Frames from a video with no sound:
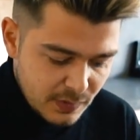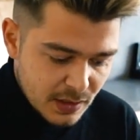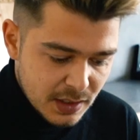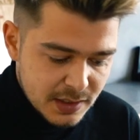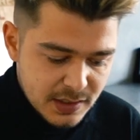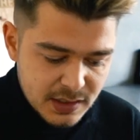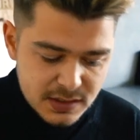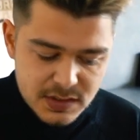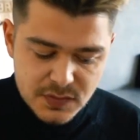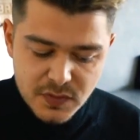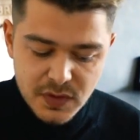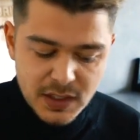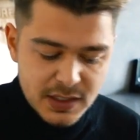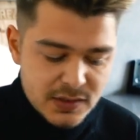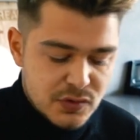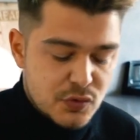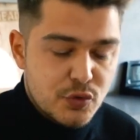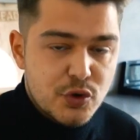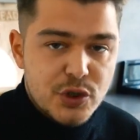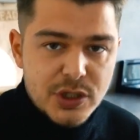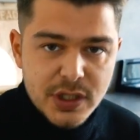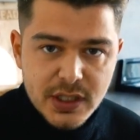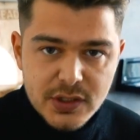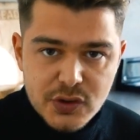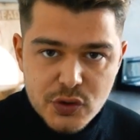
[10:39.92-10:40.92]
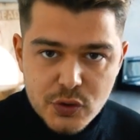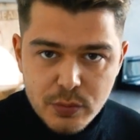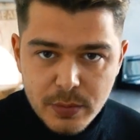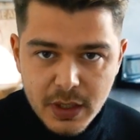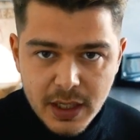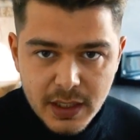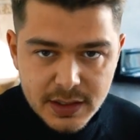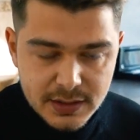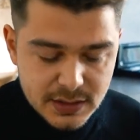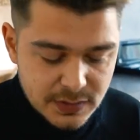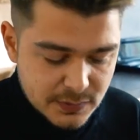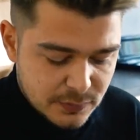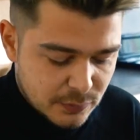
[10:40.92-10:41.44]
jetzt vielleicht zu schnell
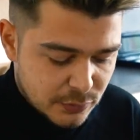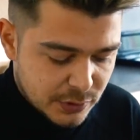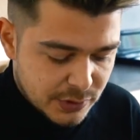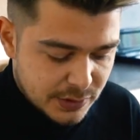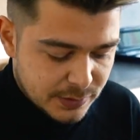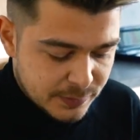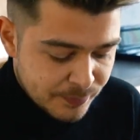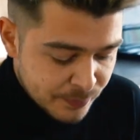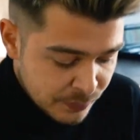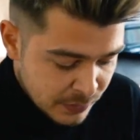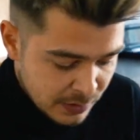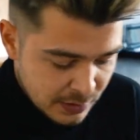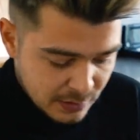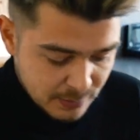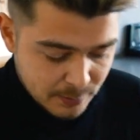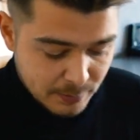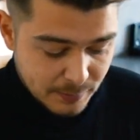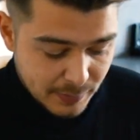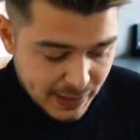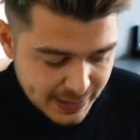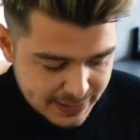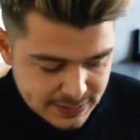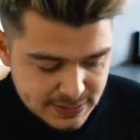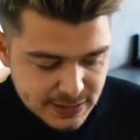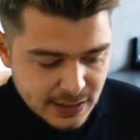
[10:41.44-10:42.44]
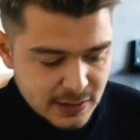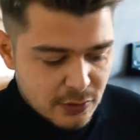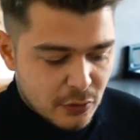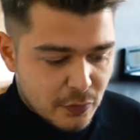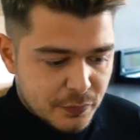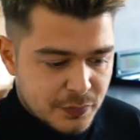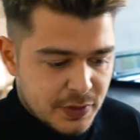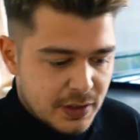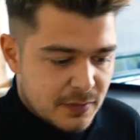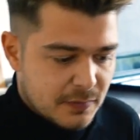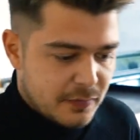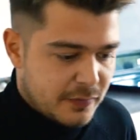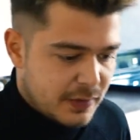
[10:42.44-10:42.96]
zubereitet wurde. Mein Ding auf
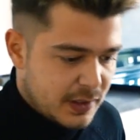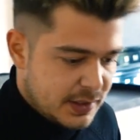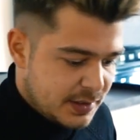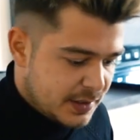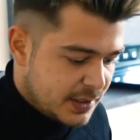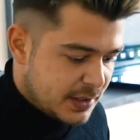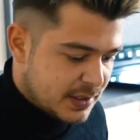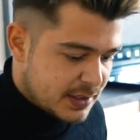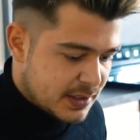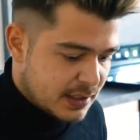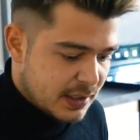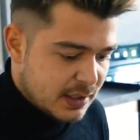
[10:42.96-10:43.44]
jeden Fall nicht.